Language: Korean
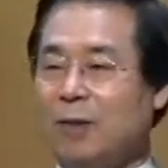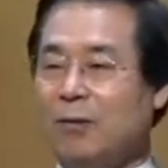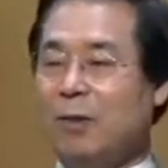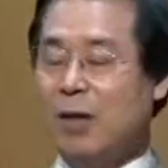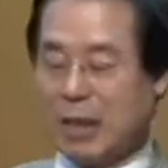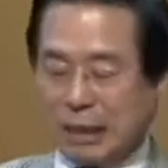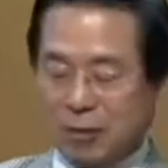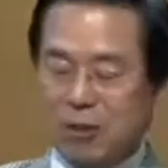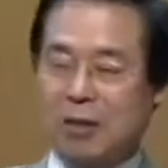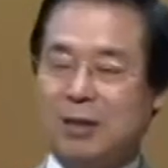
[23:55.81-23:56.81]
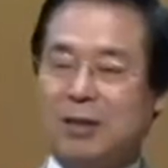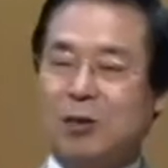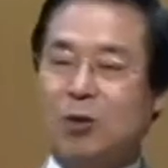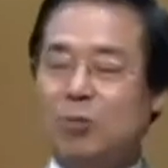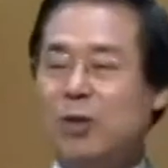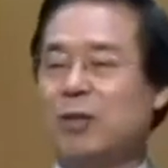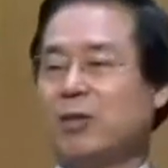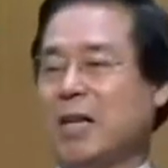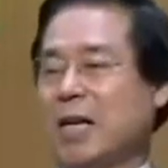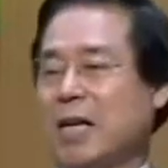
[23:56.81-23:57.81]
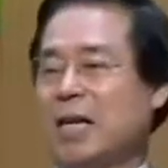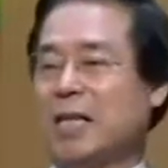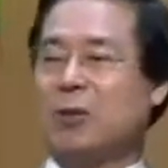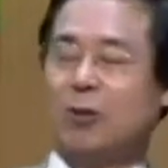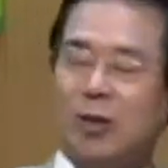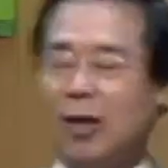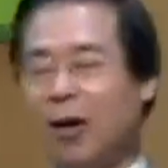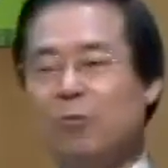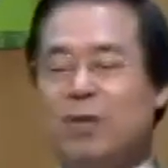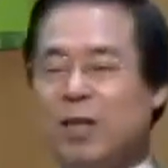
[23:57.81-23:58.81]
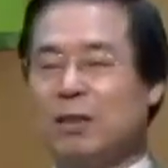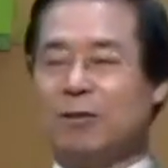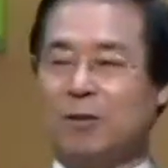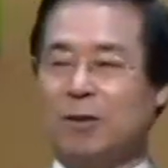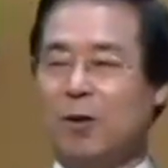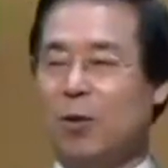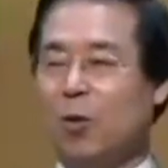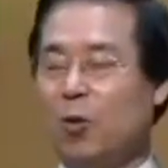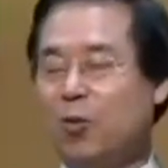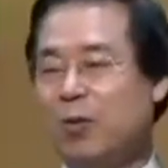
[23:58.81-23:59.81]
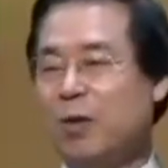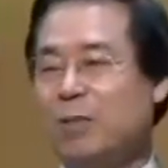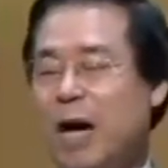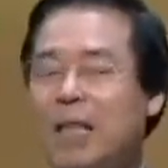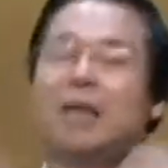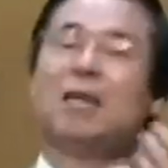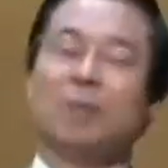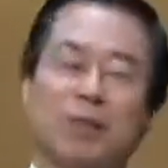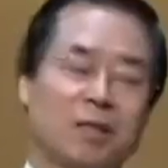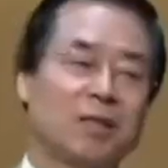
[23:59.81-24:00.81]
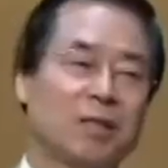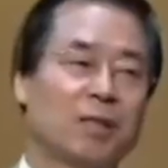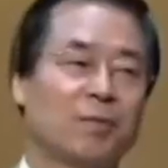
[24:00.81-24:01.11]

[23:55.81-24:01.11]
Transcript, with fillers: 우리를 가다놨던 지옥문이 싹 지옥터가 움직이는 옥문이 막 열려버리듯이